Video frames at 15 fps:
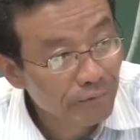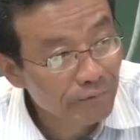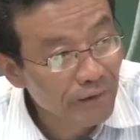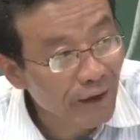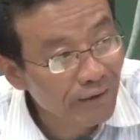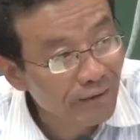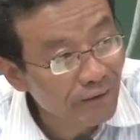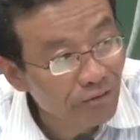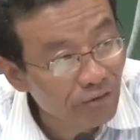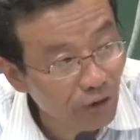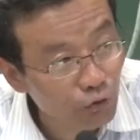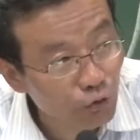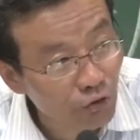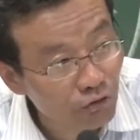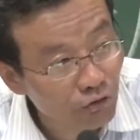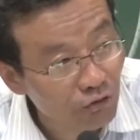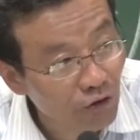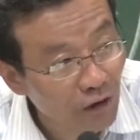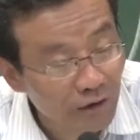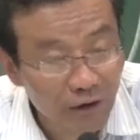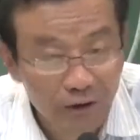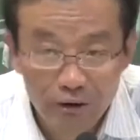那里的哲学思
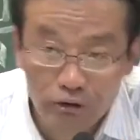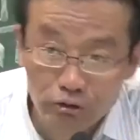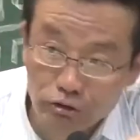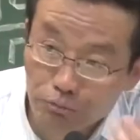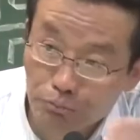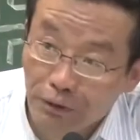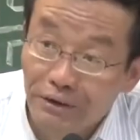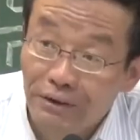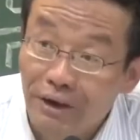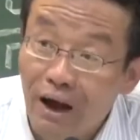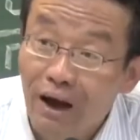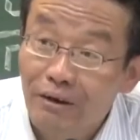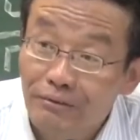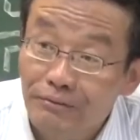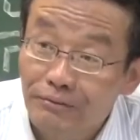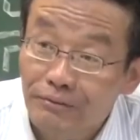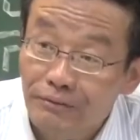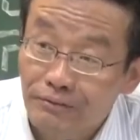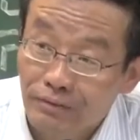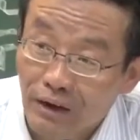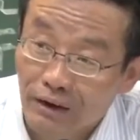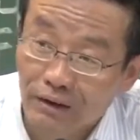想跟欧洲不一样，
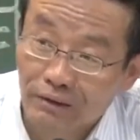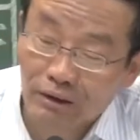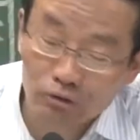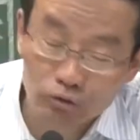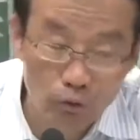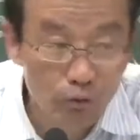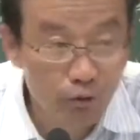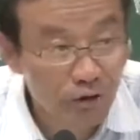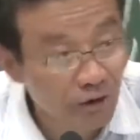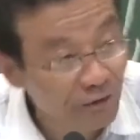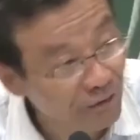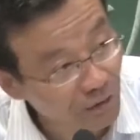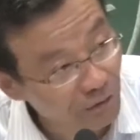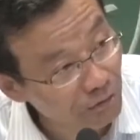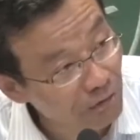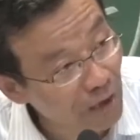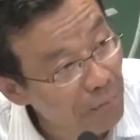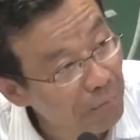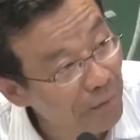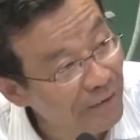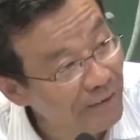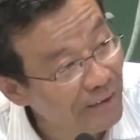当然跟中国、跟印度也
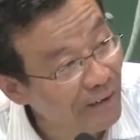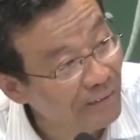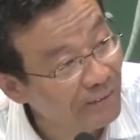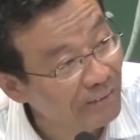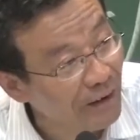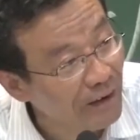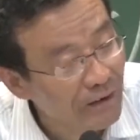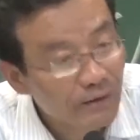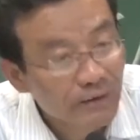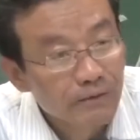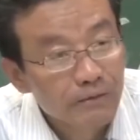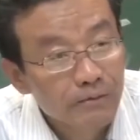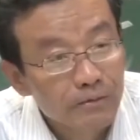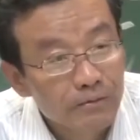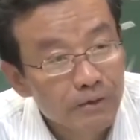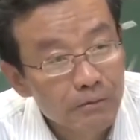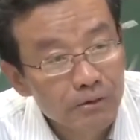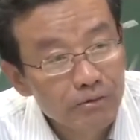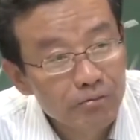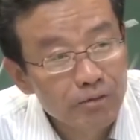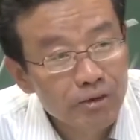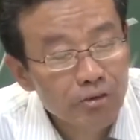不一样，是吧？那
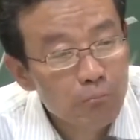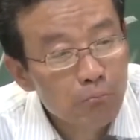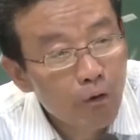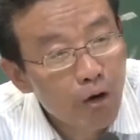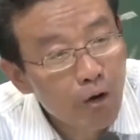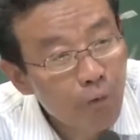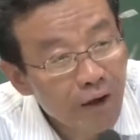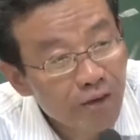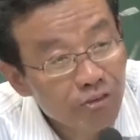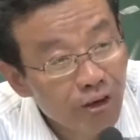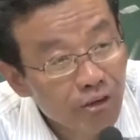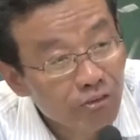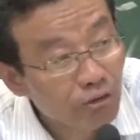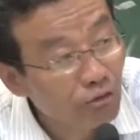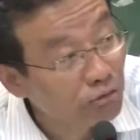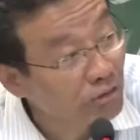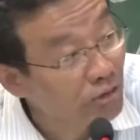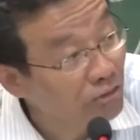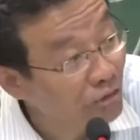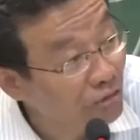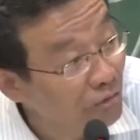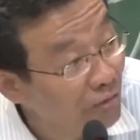么那些魔幻现实主
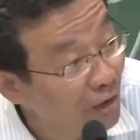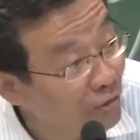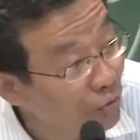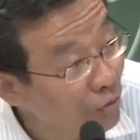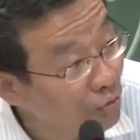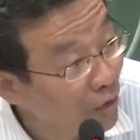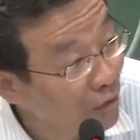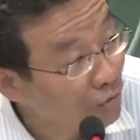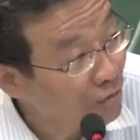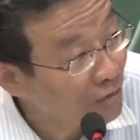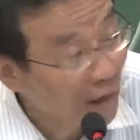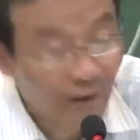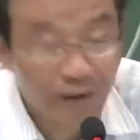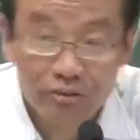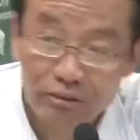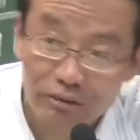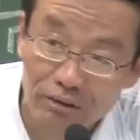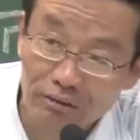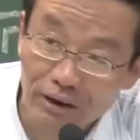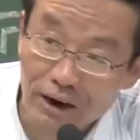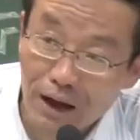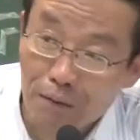义这种文学创作，大概只
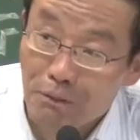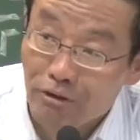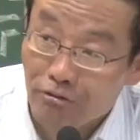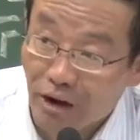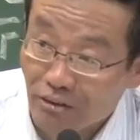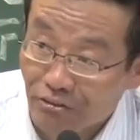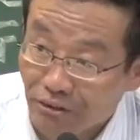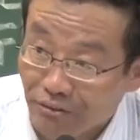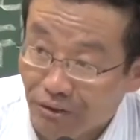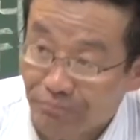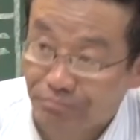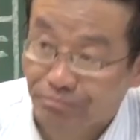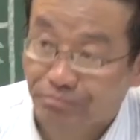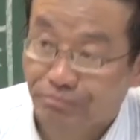能在拉美发生的，